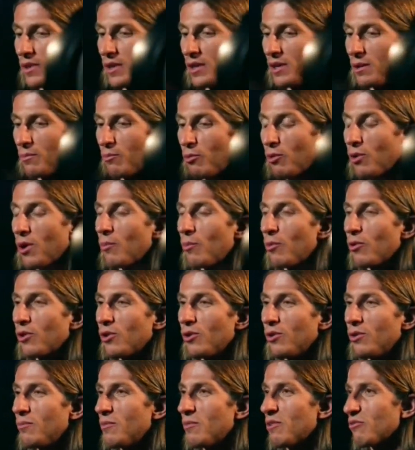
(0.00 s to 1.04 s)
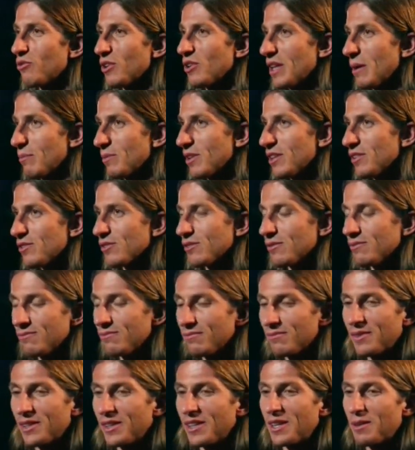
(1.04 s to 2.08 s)
y poco a poco me fui adaptando.
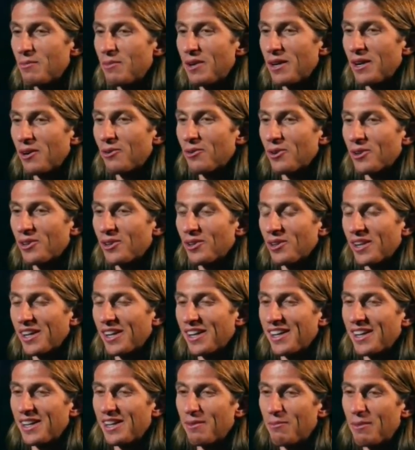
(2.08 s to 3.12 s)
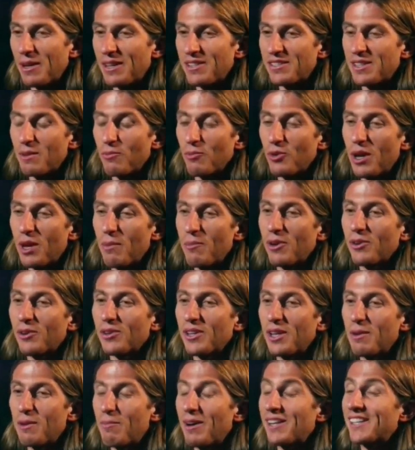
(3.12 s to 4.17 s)
Eh, me acuerdo que me hice muy amigo
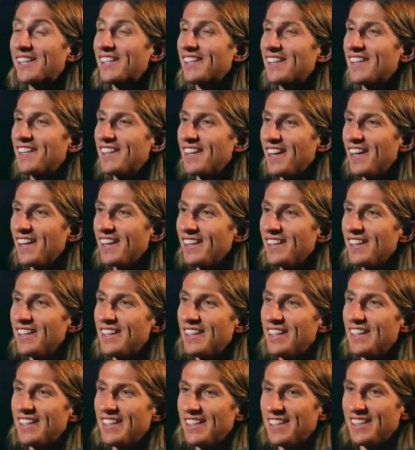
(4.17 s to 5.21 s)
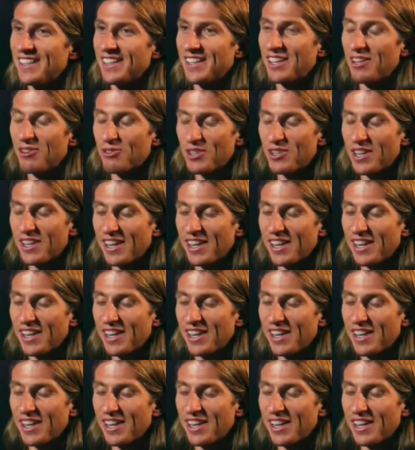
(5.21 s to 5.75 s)
del padre Daniel, que nos ha